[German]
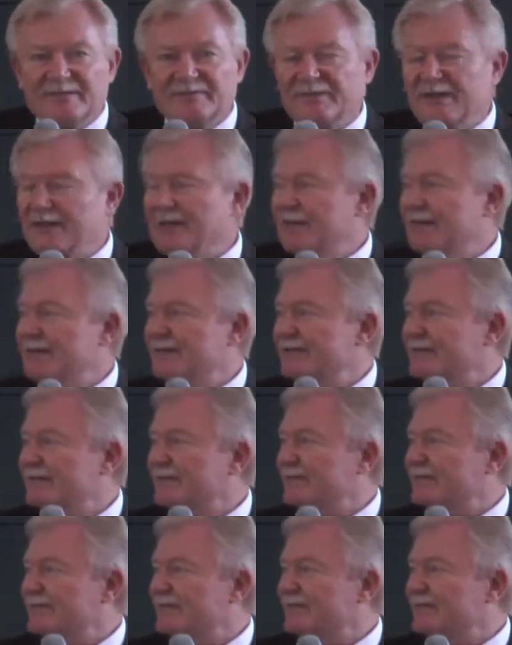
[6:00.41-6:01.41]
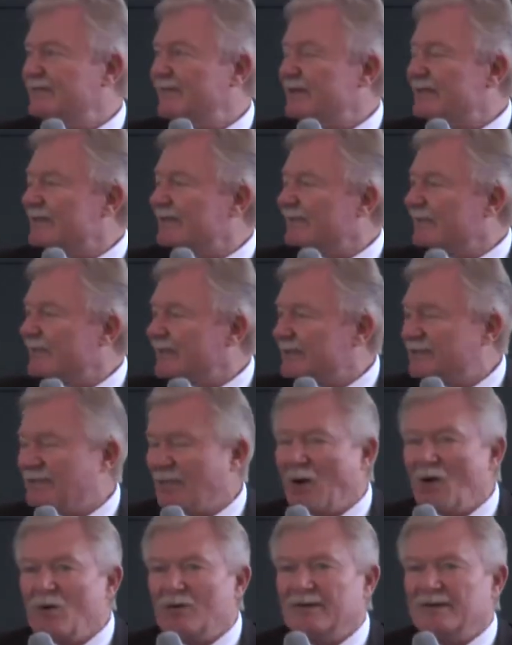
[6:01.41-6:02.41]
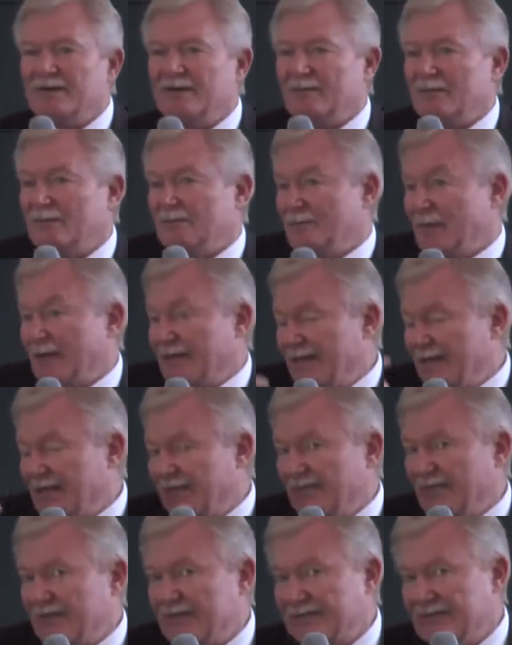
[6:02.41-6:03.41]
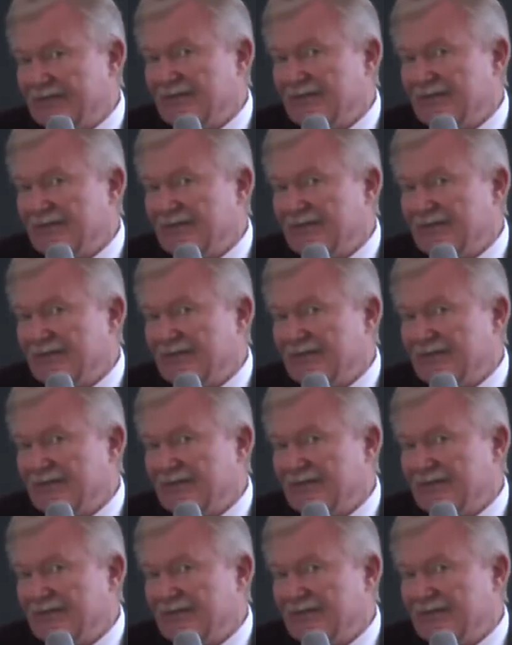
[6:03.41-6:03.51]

wer ist es, was, was braucht er und man denkt, was,